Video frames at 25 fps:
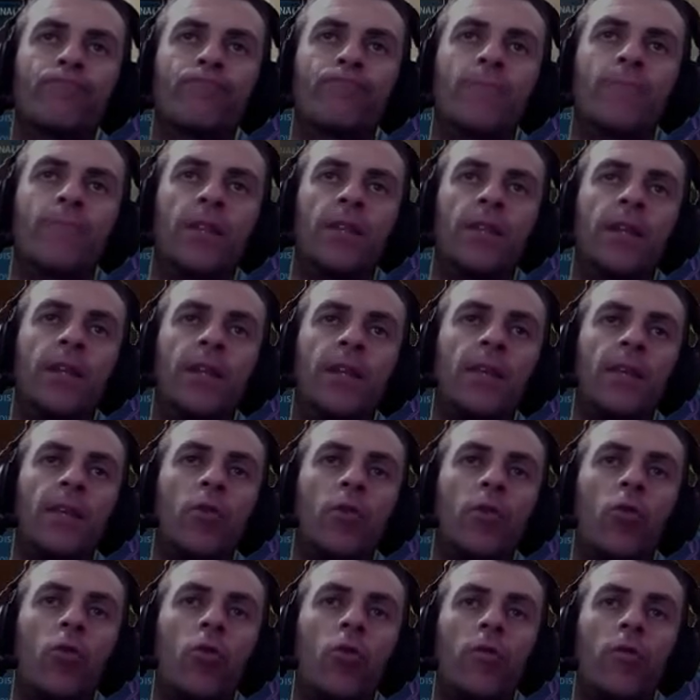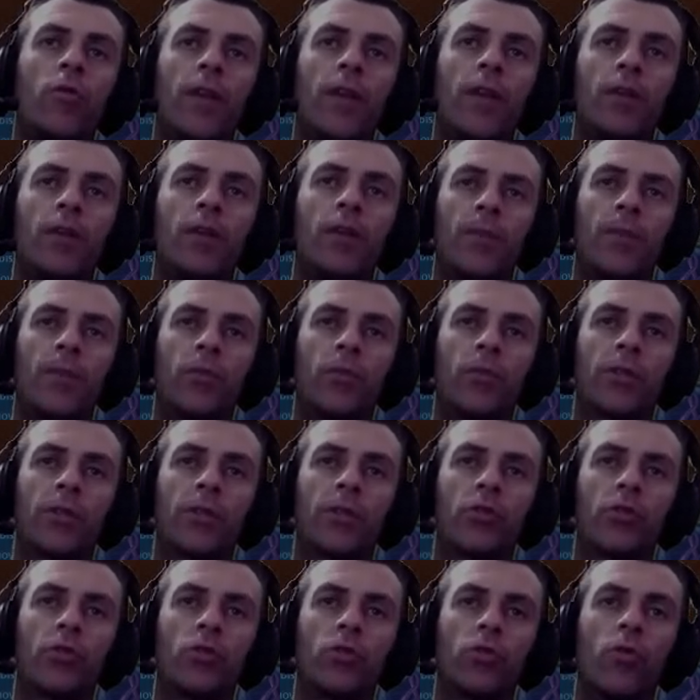Você clica em meu governo, é pra
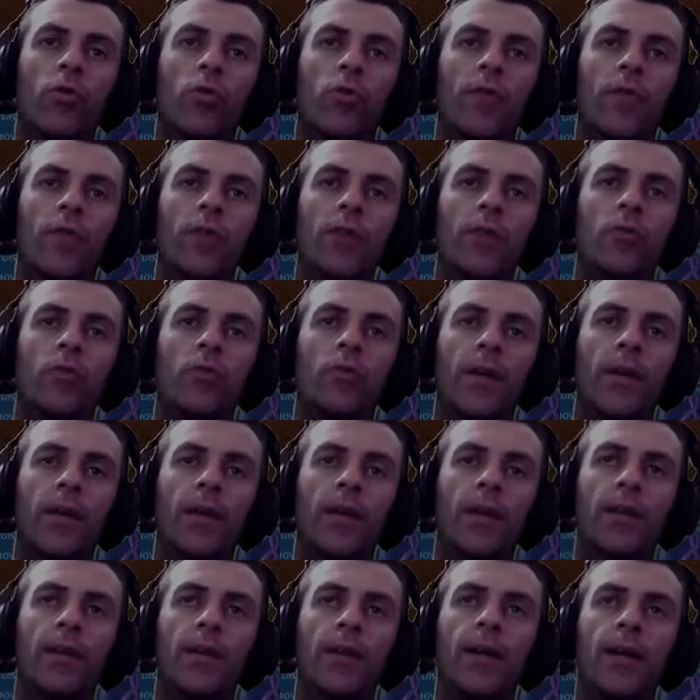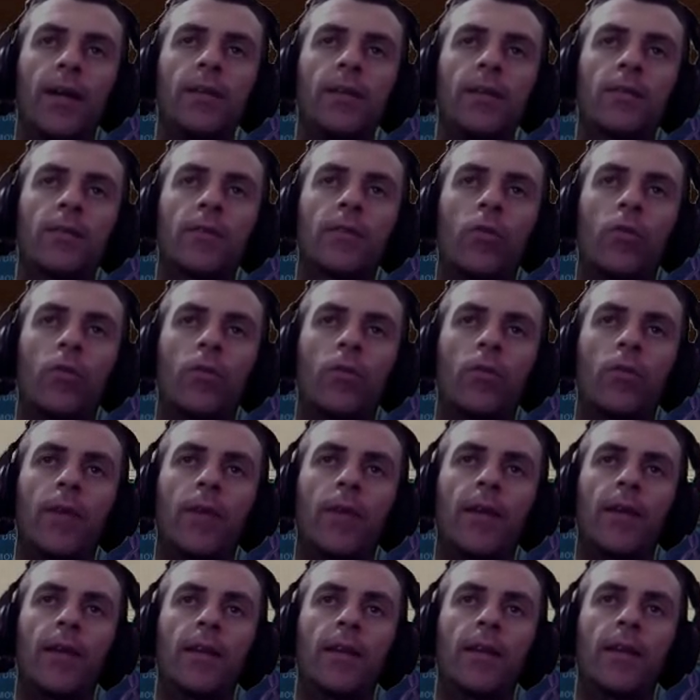mostrar o seu governo, como é que ele tá, qual, como é
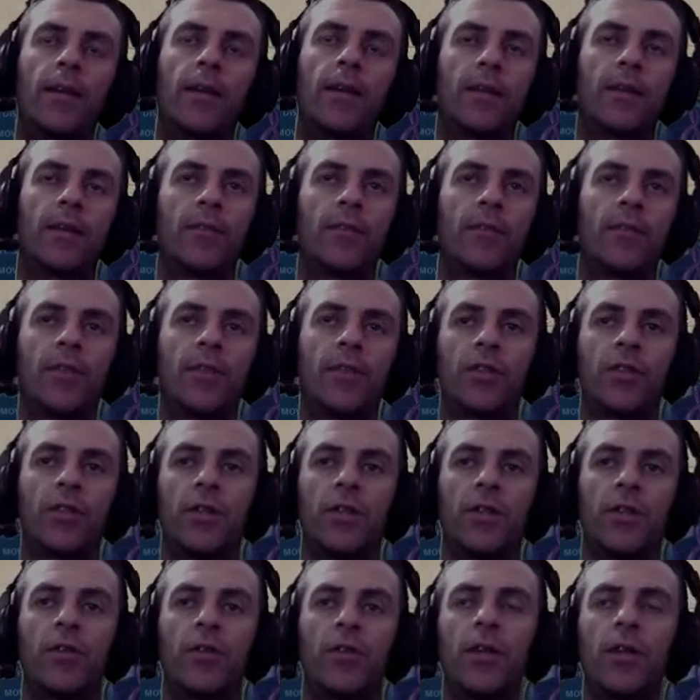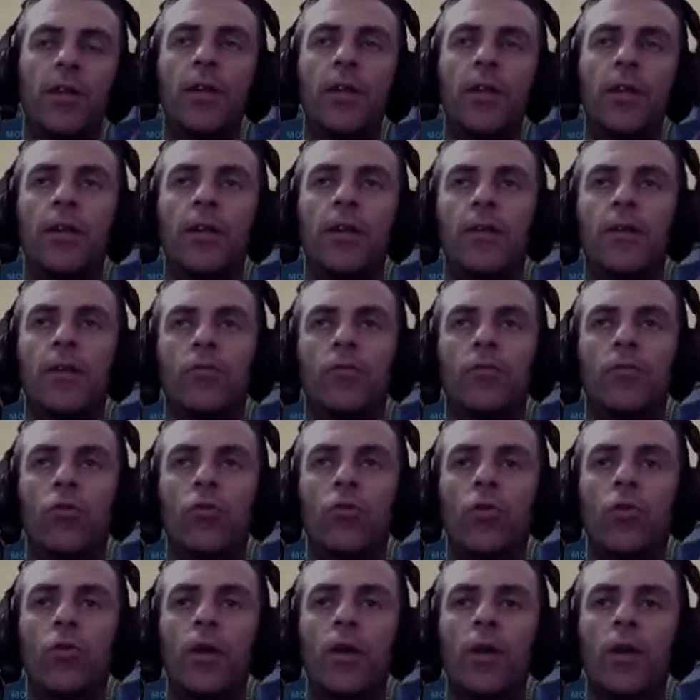que ele tá investindo aí. Vou colocar